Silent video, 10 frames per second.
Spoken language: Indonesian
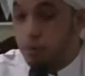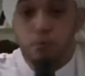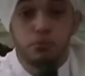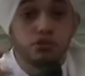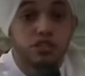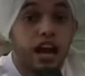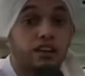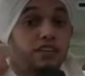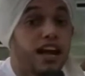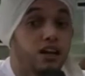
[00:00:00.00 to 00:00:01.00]

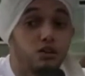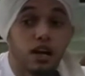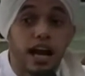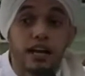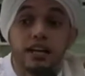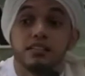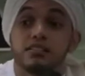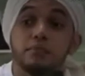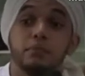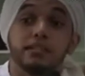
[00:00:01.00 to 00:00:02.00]
mushaf Al-Quran
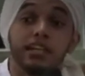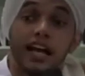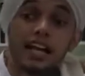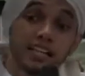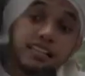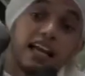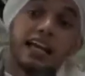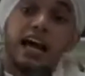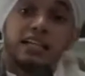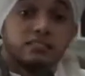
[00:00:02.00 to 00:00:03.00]
seperti yang kita
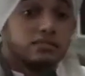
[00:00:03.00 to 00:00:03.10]
lihat.